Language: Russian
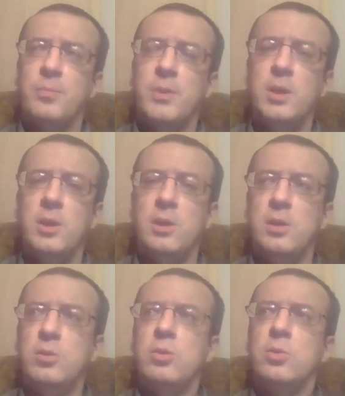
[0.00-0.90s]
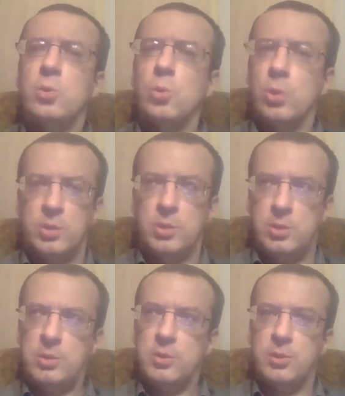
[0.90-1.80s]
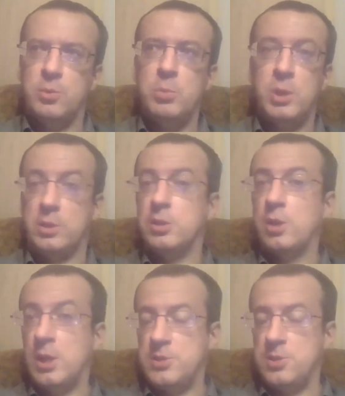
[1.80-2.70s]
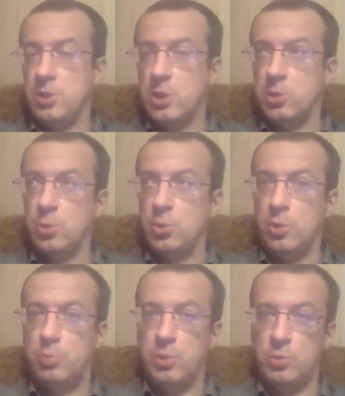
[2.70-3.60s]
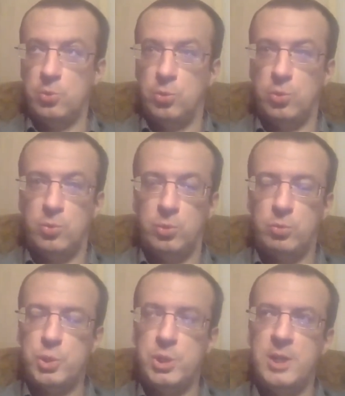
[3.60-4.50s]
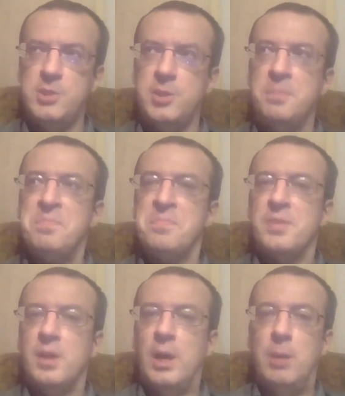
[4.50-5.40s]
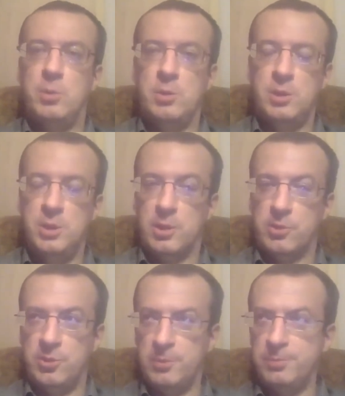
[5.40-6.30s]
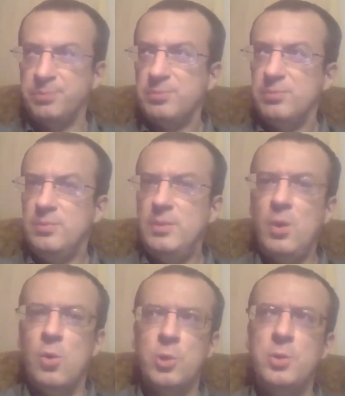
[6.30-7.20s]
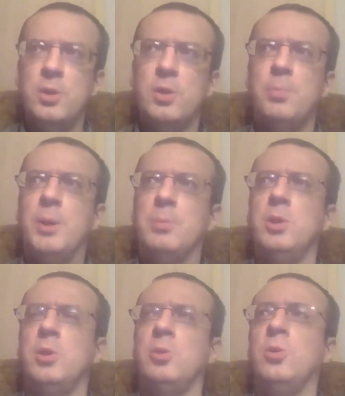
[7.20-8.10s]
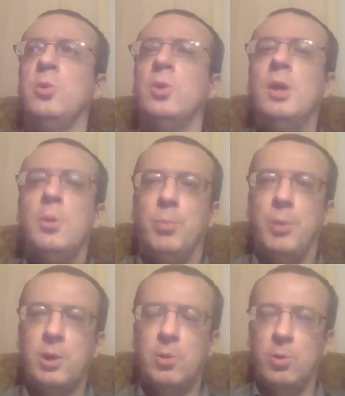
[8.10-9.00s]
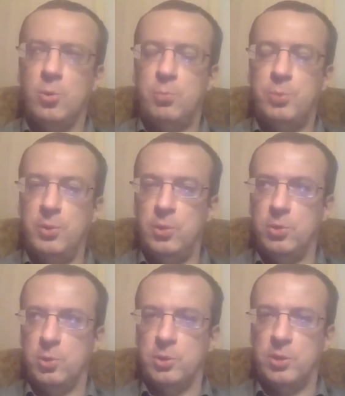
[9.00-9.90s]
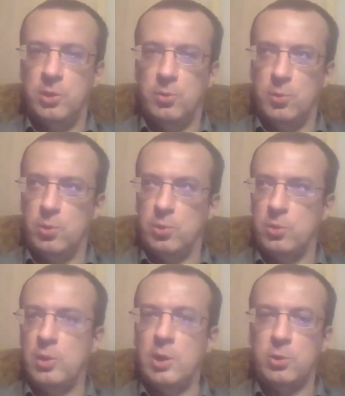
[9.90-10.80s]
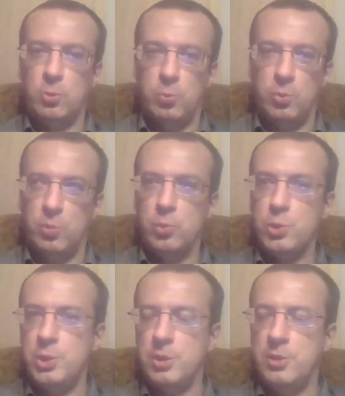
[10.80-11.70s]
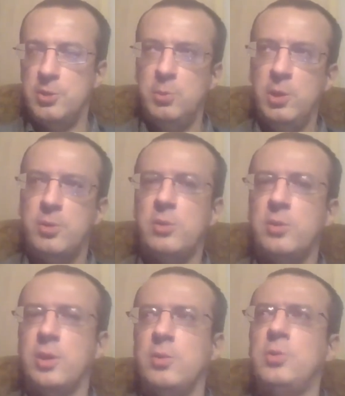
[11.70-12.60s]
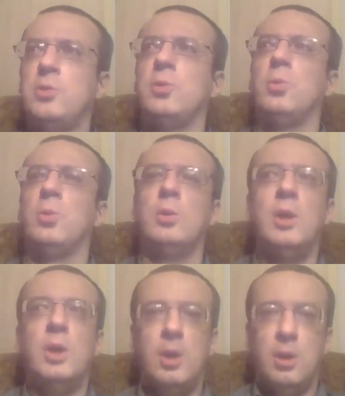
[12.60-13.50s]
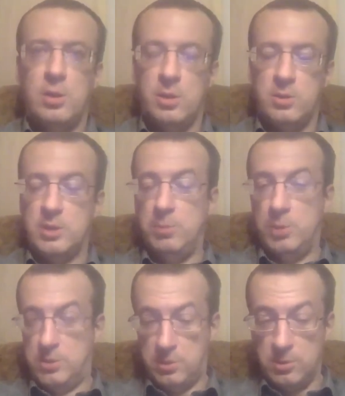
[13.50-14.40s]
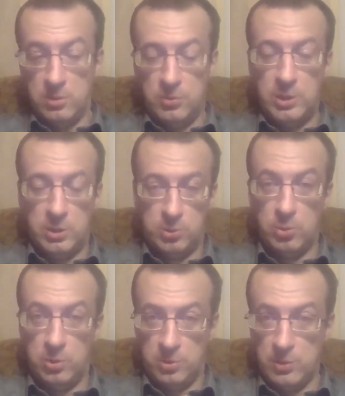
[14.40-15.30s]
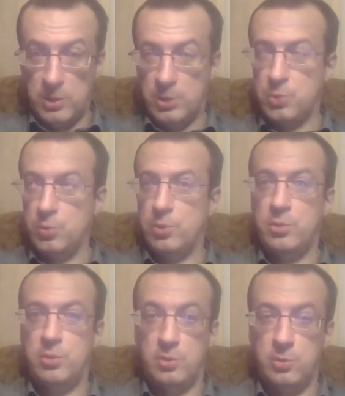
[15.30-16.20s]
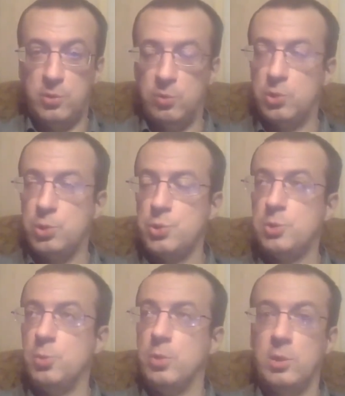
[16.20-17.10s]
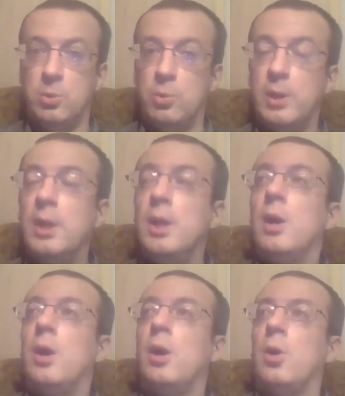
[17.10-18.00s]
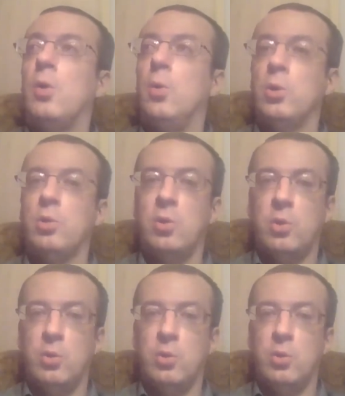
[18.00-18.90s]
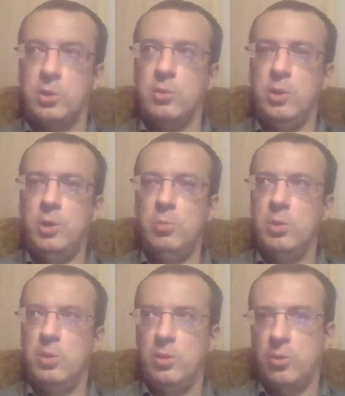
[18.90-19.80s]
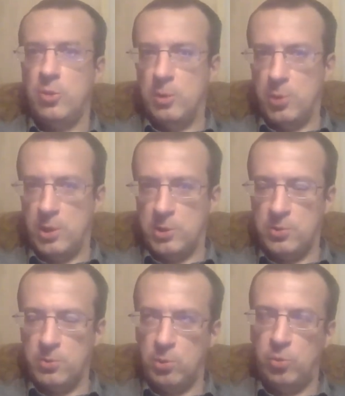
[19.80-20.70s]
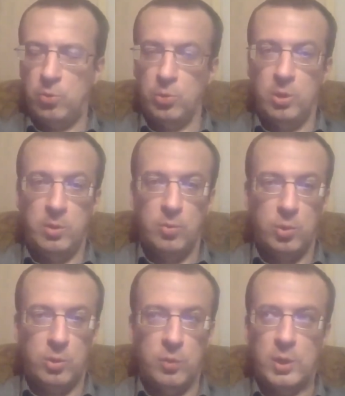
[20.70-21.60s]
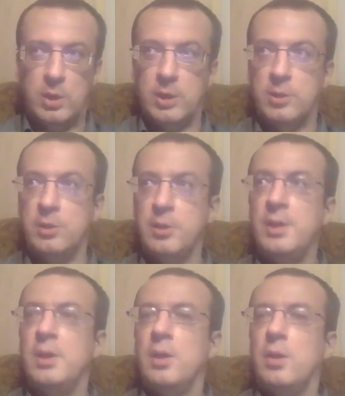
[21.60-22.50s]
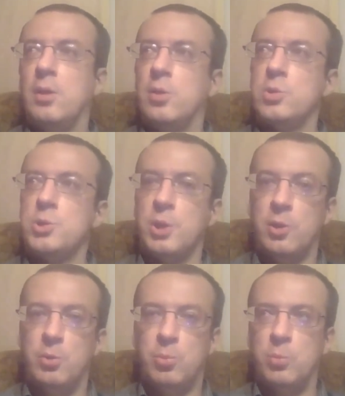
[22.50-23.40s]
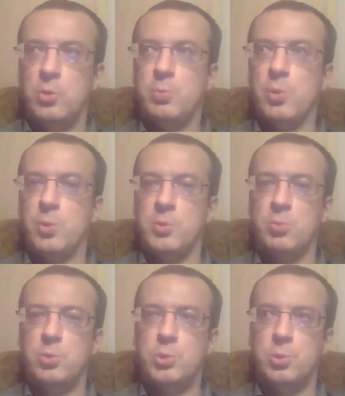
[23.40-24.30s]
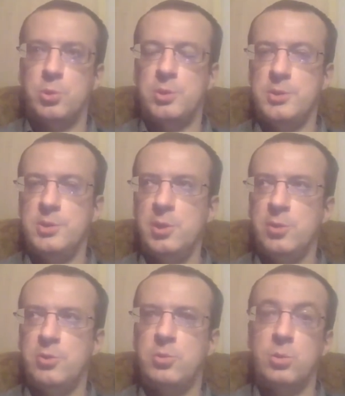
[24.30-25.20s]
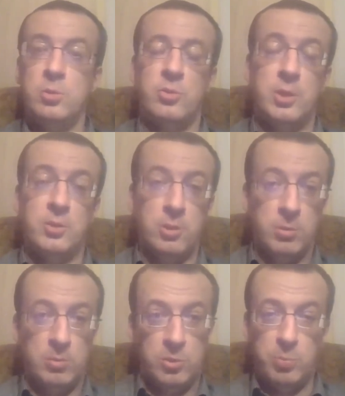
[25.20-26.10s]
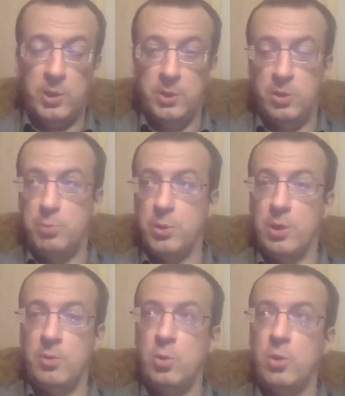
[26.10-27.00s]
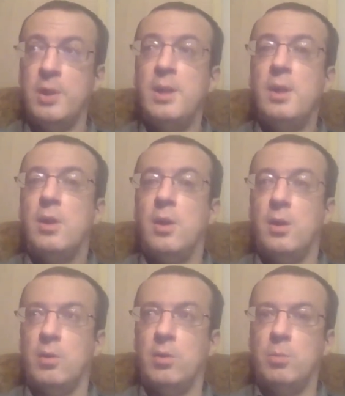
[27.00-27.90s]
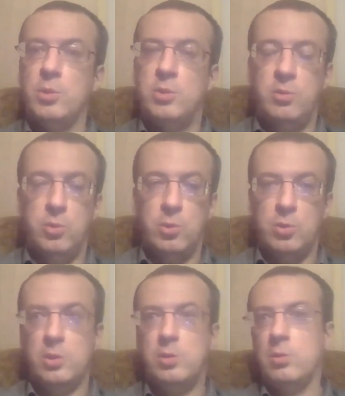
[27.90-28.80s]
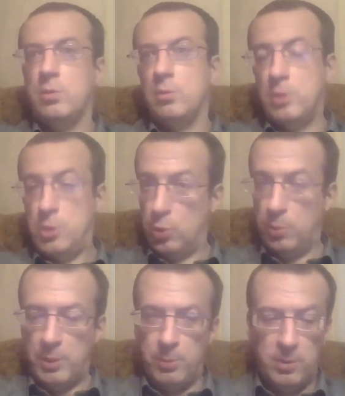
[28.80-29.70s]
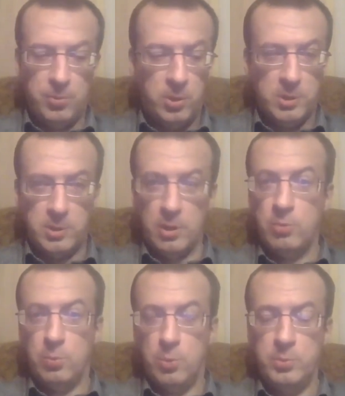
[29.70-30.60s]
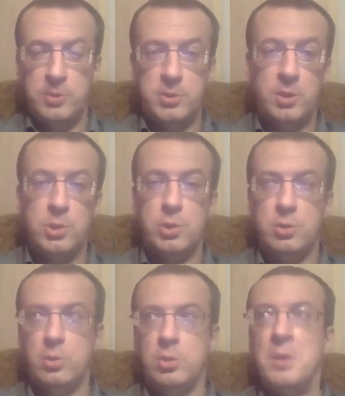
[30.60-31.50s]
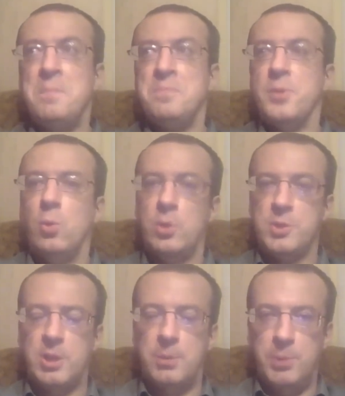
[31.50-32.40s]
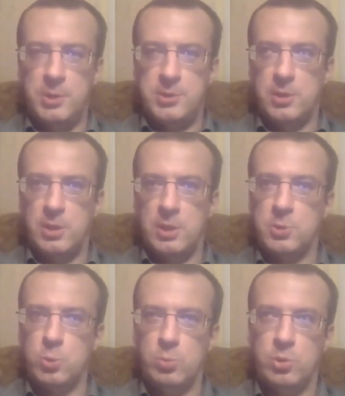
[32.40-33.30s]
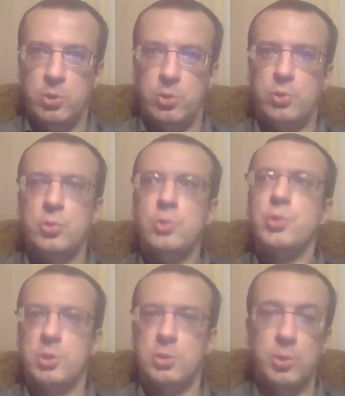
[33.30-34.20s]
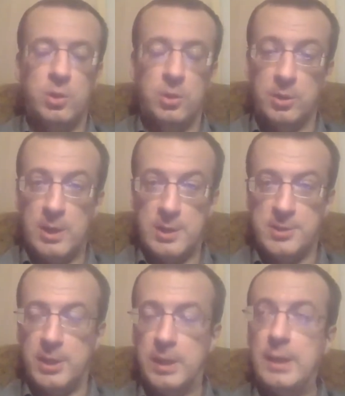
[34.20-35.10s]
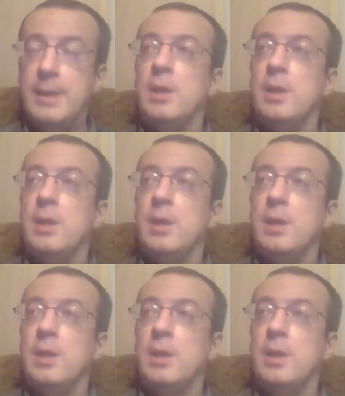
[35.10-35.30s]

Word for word: И тот метод казни, который присутствует в штате, а именно инъекция – он, э, по мнению Баклию, приведет к его особой мучительной смерти, и, соответственно, он, э, заметьте, вся история разворачивалась э, в 96 году, а он все это время забрасывал суды его адвокаты жалобами с просьбой что-то сделать, то есть затягивал исполнение приговора, мотивируя это восьмой поправкой, где, как вы помните, речь идет о запрете на особо жестокие наказания.